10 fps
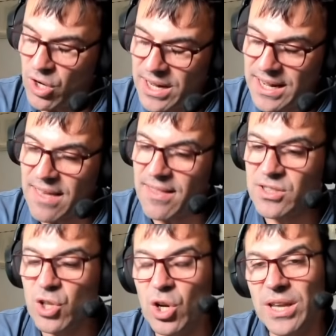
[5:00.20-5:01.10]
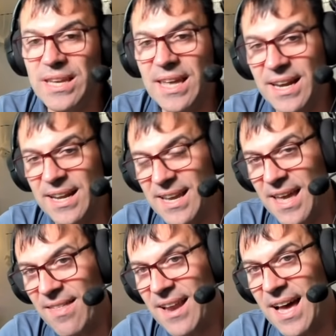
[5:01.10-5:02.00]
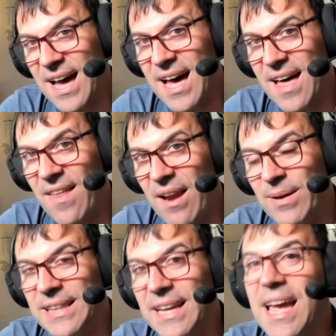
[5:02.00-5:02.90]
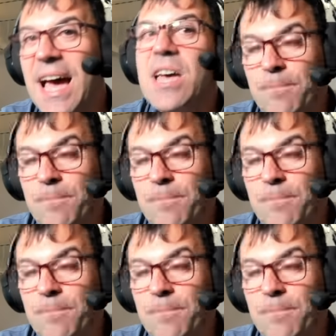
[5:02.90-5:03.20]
energía del sol y energía de la, de batería,